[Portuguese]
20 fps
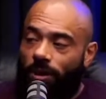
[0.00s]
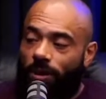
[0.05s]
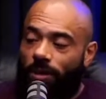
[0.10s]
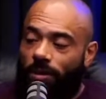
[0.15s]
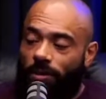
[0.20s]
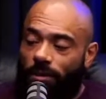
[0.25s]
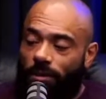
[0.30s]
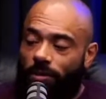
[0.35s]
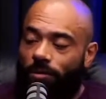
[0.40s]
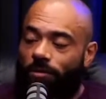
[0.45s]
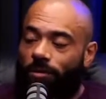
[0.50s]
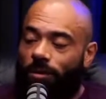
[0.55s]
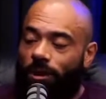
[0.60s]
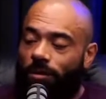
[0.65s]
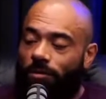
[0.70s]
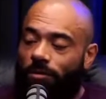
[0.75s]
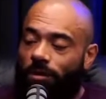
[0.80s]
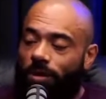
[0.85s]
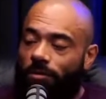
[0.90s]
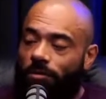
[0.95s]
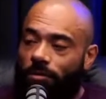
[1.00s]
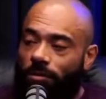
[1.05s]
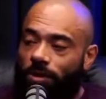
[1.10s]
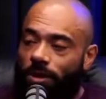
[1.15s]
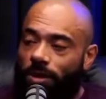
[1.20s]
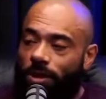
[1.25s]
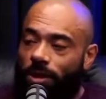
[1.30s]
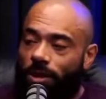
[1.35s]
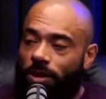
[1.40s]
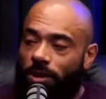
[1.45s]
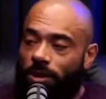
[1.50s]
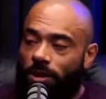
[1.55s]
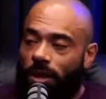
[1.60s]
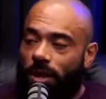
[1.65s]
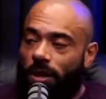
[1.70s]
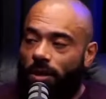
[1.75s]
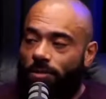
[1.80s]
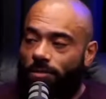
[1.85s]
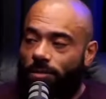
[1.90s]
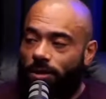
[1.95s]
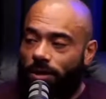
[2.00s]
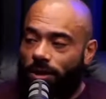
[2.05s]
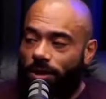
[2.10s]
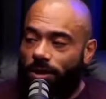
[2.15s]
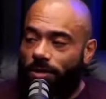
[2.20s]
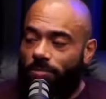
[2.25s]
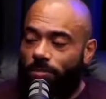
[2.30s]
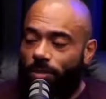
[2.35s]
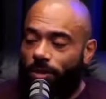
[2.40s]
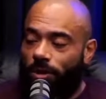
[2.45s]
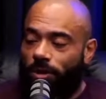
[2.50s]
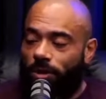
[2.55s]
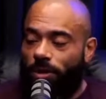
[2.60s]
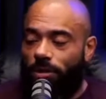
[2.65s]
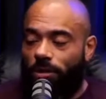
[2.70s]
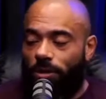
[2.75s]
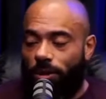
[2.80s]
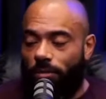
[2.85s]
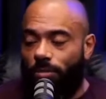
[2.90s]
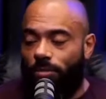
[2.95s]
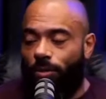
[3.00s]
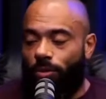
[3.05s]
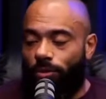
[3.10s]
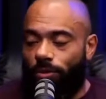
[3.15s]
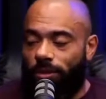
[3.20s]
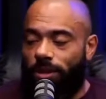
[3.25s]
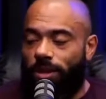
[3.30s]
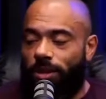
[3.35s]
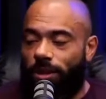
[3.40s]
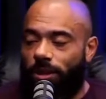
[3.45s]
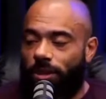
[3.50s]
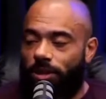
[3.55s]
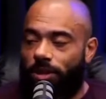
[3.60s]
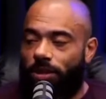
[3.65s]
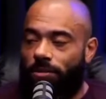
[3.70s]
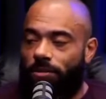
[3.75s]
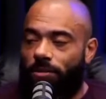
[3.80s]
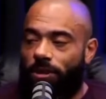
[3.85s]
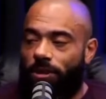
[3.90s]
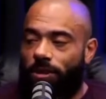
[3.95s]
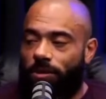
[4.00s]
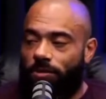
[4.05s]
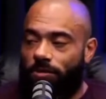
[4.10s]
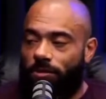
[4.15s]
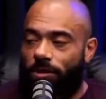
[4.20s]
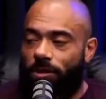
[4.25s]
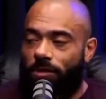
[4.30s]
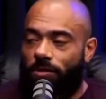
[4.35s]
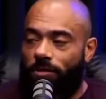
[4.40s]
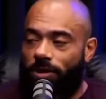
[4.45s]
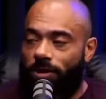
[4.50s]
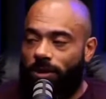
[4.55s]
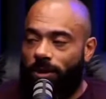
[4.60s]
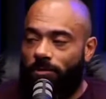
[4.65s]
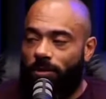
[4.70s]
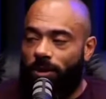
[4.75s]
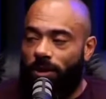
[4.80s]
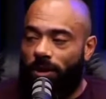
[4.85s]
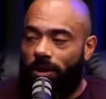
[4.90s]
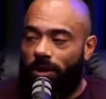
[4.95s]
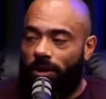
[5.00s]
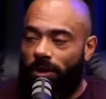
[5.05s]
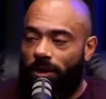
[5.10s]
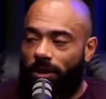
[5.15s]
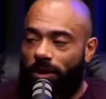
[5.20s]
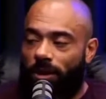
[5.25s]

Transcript: Então tem um nível de energia alto aqui, porque eu repuso a energia durante o final de semana